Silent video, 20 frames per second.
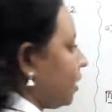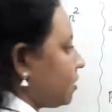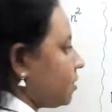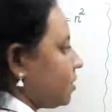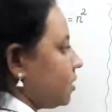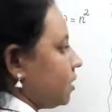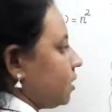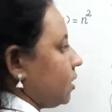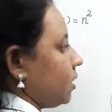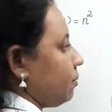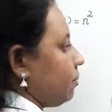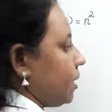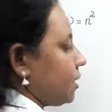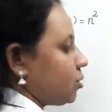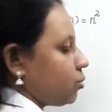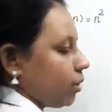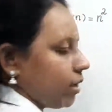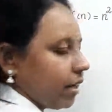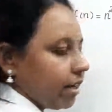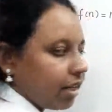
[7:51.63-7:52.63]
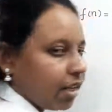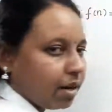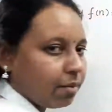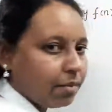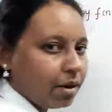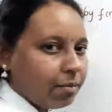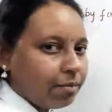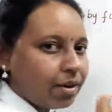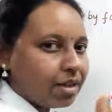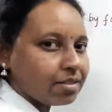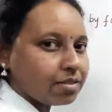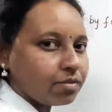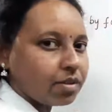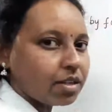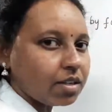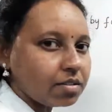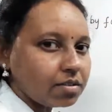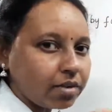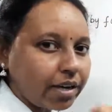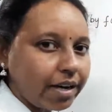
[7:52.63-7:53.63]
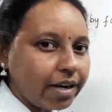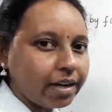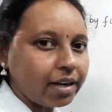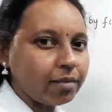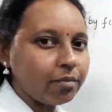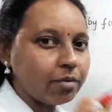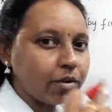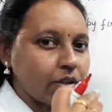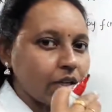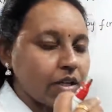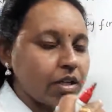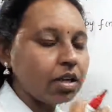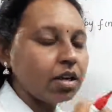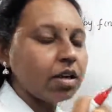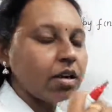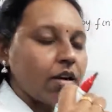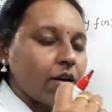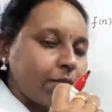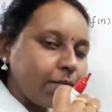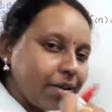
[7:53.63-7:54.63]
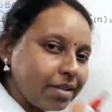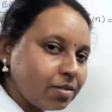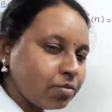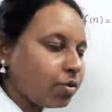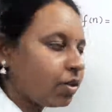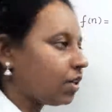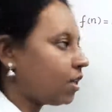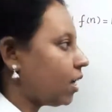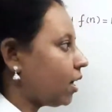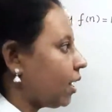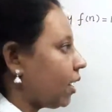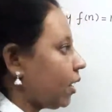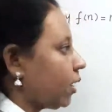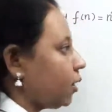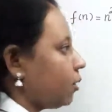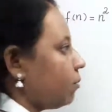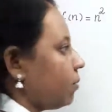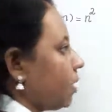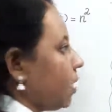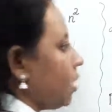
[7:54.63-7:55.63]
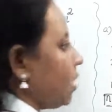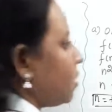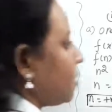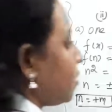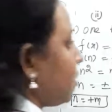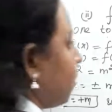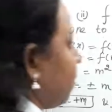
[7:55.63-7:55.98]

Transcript: நெக்ஸ்ட்டு ப்ளஸ் ஒன் எடுக்கிறோமா ப்ளஸ் ஒனுக்கு ஸ்கொயர் எடுக்கும்போது ப்ளஸ் ஒன் தான் கிடைக்கும் ஸோ